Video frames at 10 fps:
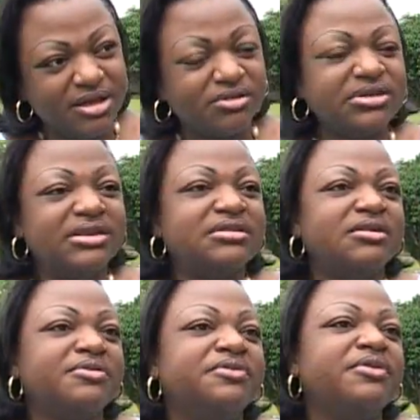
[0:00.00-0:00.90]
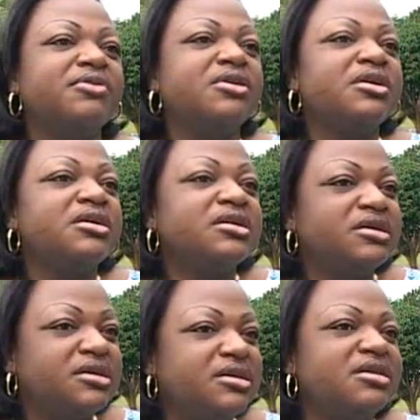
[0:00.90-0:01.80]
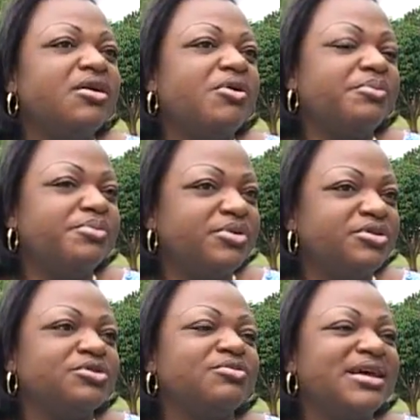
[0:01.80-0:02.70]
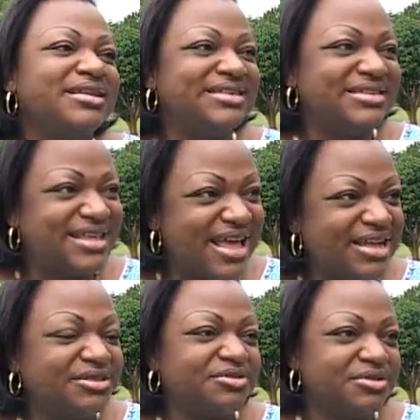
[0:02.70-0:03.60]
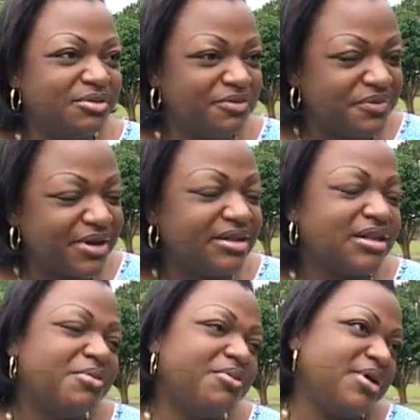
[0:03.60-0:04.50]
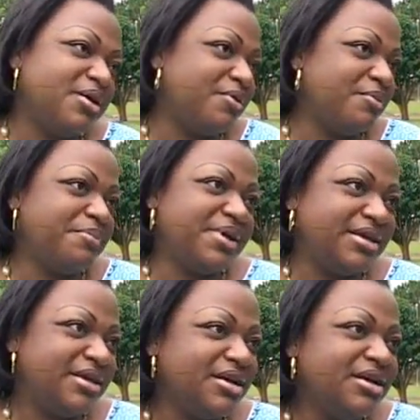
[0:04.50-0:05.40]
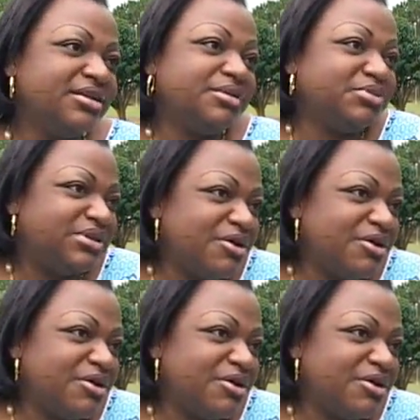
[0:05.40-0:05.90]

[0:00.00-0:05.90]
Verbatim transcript: Donc, c'est des enfants qui ont besoin d'être véritablement accompagnés. C'est pour